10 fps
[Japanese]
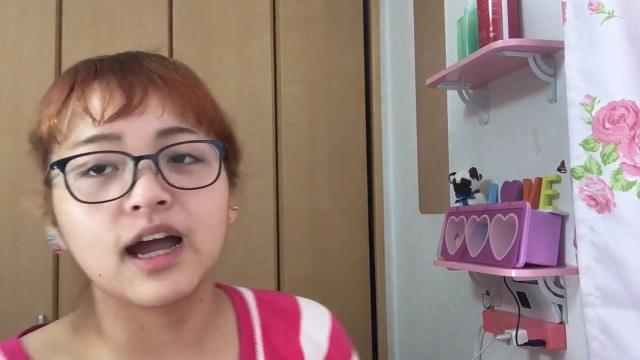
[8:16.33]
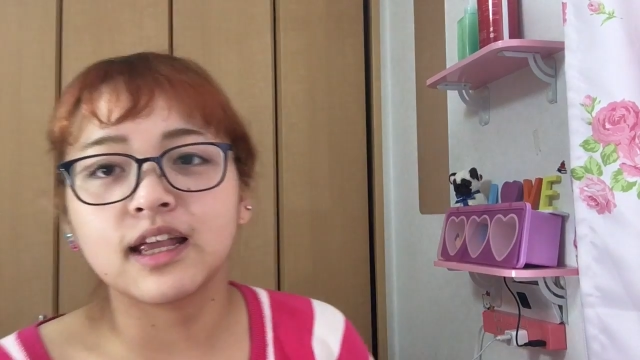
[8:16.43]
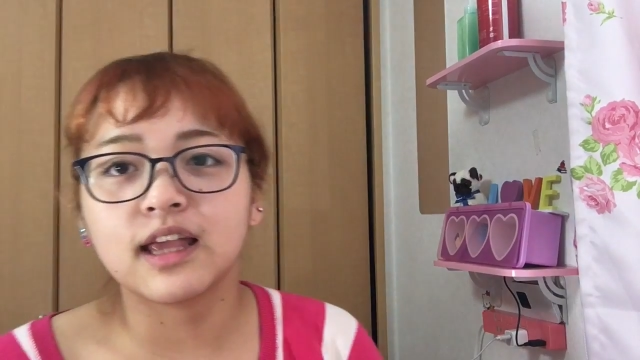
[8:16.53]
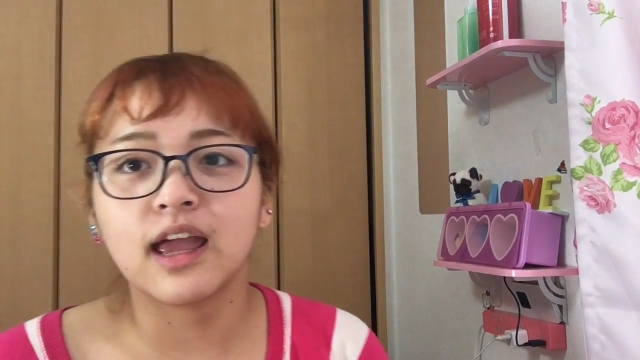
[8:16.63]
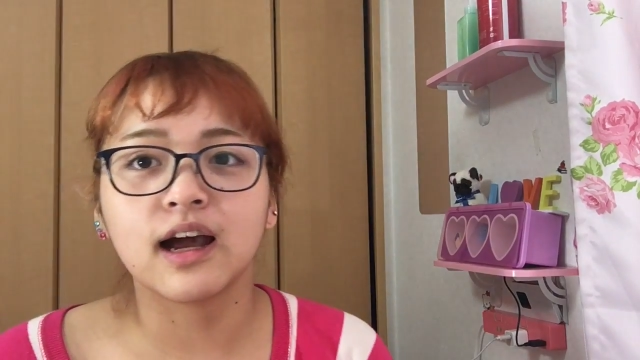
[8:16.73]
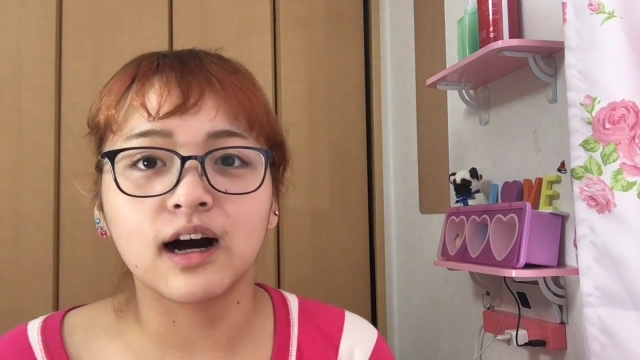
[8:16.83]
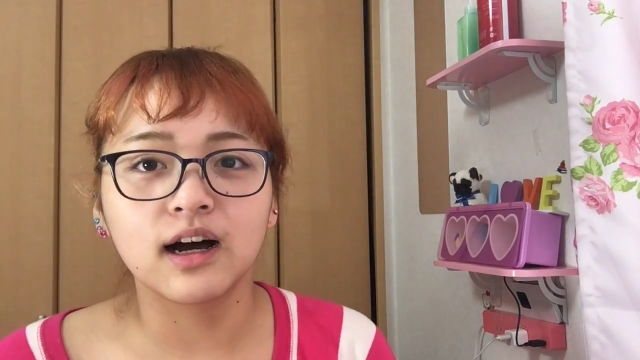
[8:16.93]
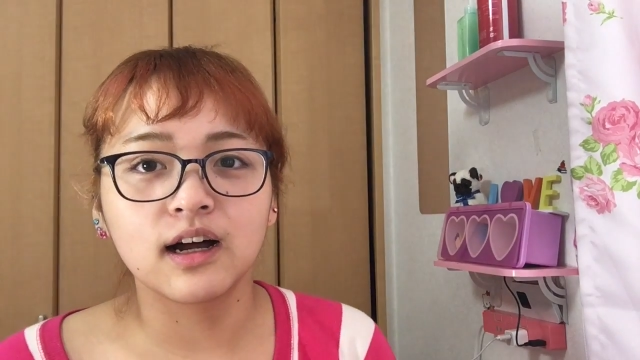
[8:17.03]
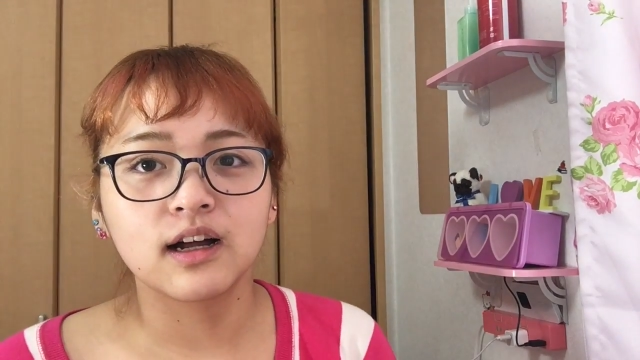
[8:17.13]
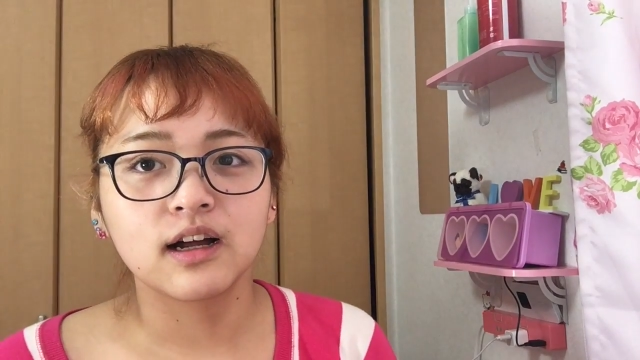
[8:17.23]
背景が
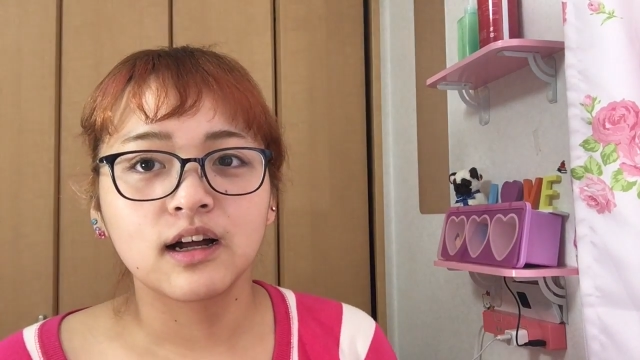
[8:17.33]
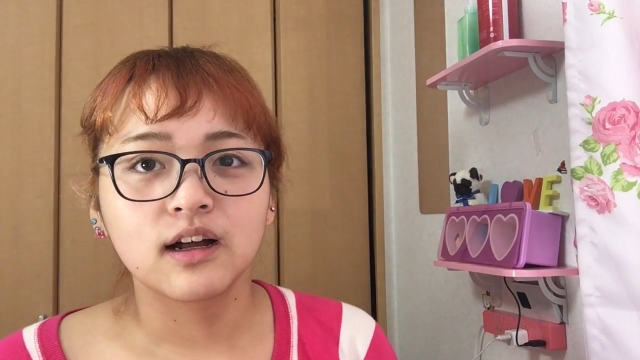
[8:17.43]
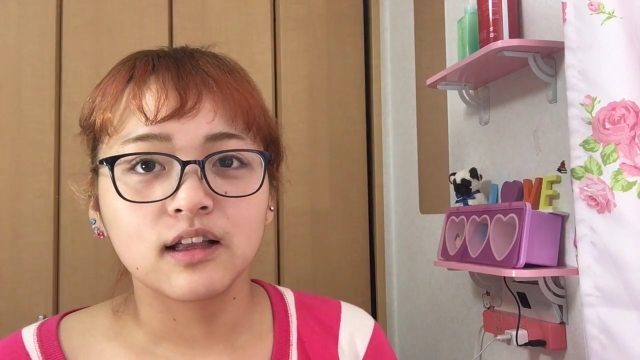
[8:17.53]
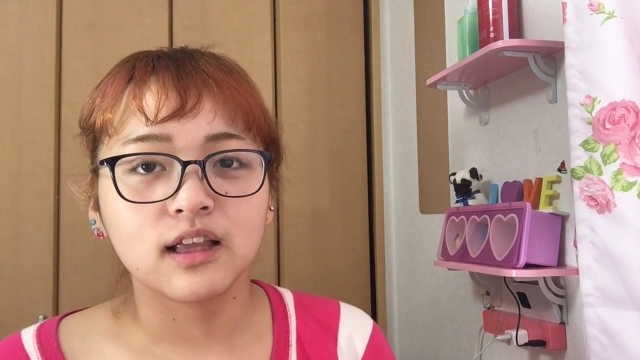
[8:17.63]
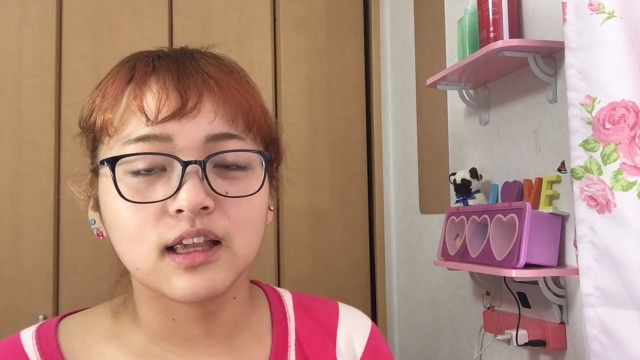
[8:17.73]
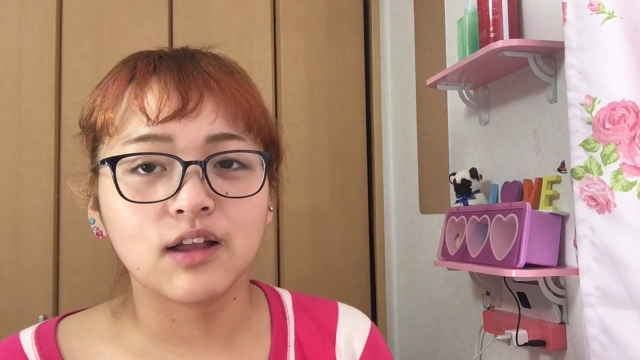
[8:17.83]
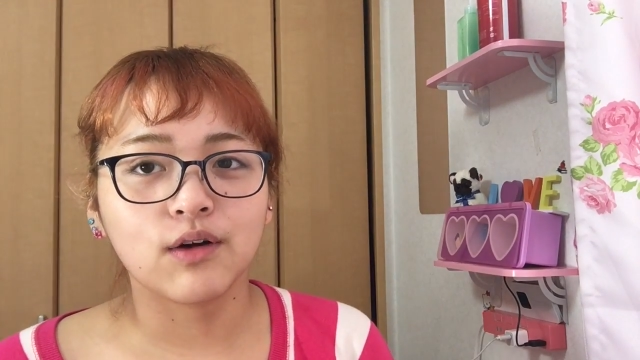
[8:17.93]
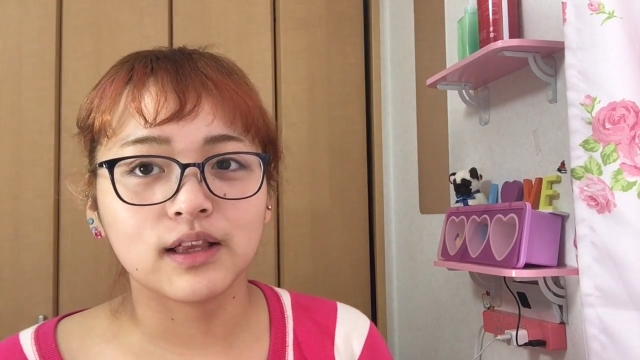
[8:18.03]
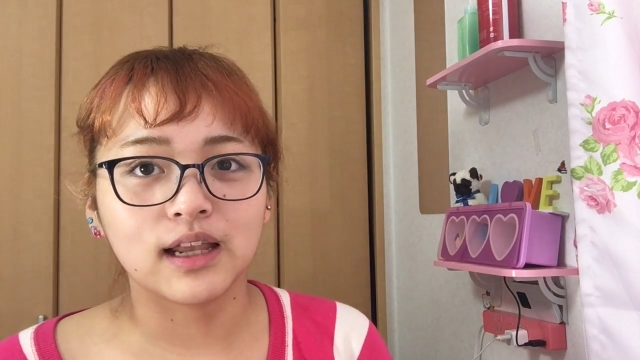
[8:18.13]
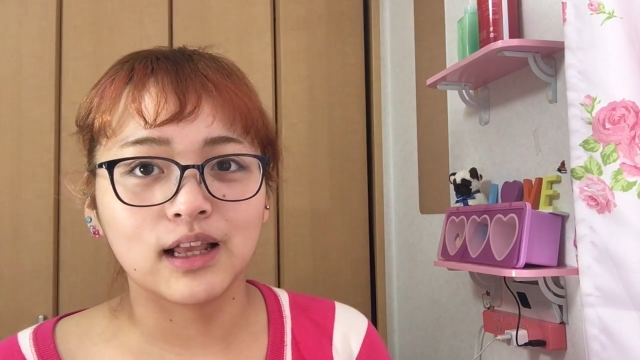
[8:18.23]
できてよ
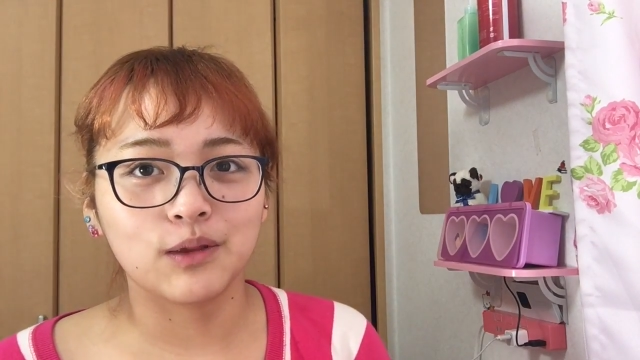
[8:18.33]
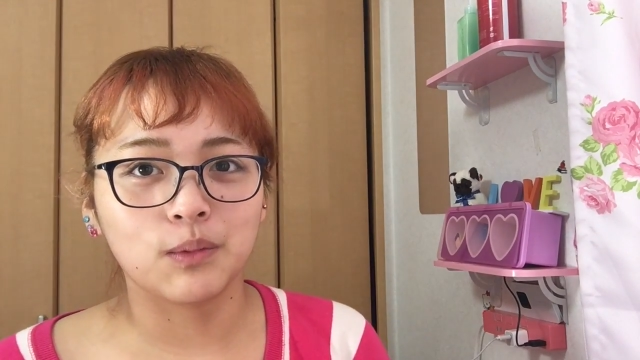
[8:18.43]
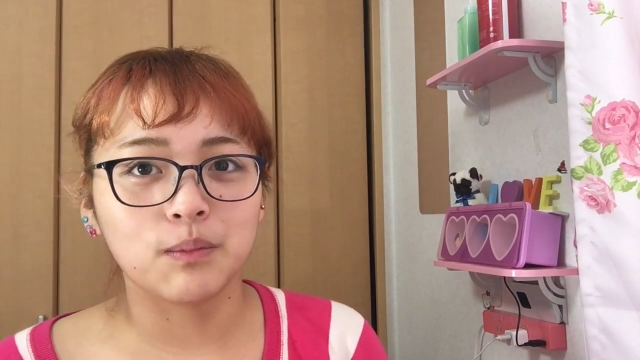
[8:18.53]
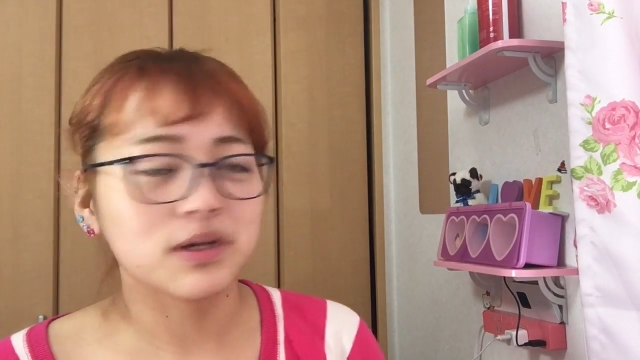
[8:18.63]
かったなと思い